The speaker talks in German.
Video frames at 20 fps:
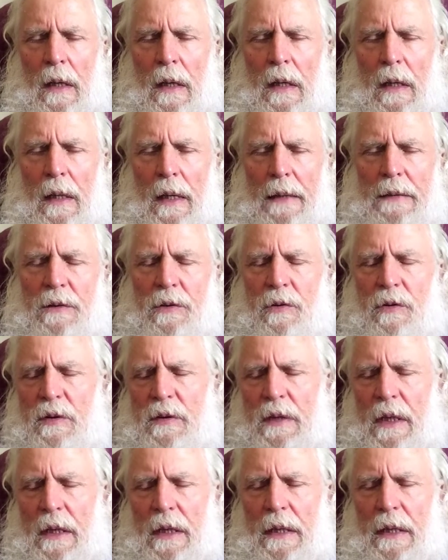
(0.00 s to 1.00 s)
Lass uns
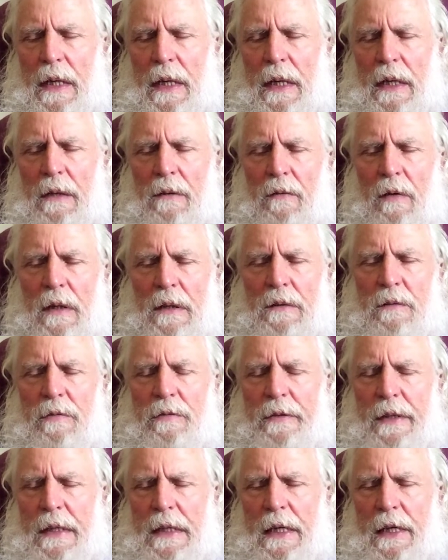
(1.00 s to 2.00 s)
deine Gegenwart
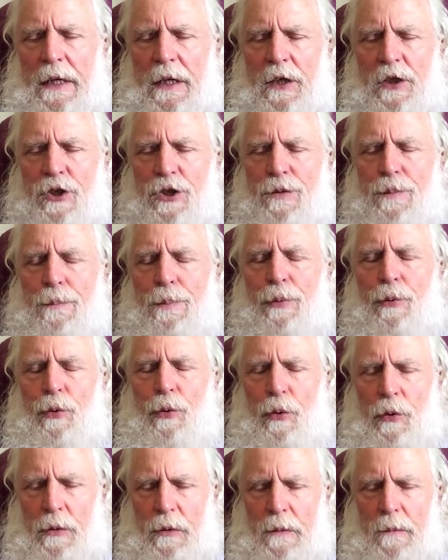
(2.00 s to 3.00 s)
wirklich
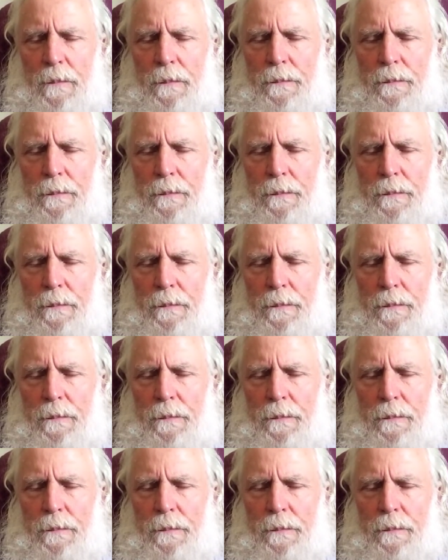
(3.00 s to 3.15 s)
spüren